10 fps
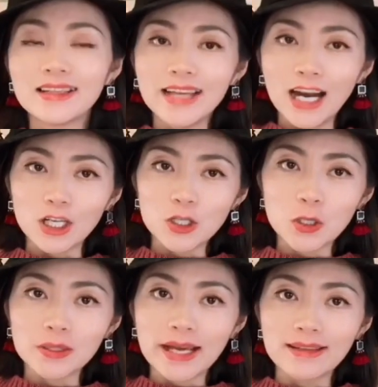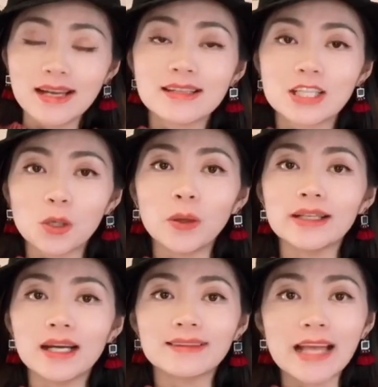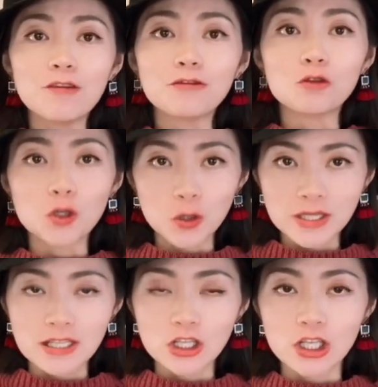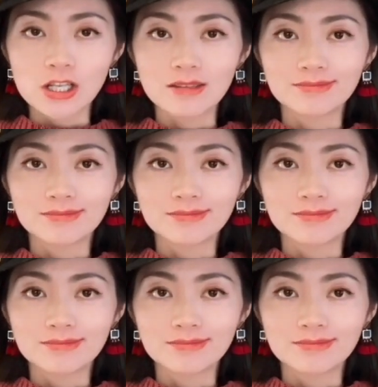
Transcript: 第二个重点，词汇的单复数形式。